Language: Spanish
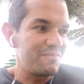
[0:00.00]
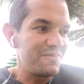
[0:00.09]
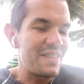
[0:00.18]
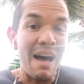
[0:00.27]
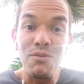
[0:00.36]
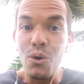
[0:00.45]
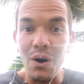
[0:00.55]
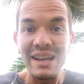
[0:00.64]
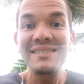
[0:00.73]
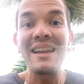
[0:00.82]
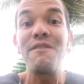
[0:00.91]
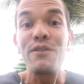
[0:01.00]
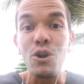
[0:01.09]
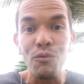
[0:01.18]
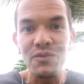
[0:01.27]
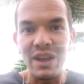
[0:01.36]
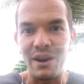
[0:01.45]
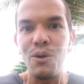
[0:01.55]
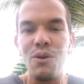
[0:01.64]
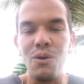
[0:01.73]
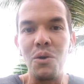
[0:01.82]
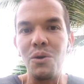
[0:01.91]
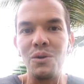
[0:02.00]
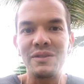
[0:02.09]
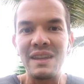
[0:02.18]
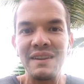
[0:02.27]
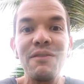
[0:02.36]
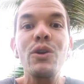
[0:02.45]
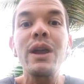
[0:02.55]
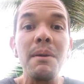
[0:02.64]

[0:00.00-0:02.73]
dando a esta afronta, ¿no? teniendo que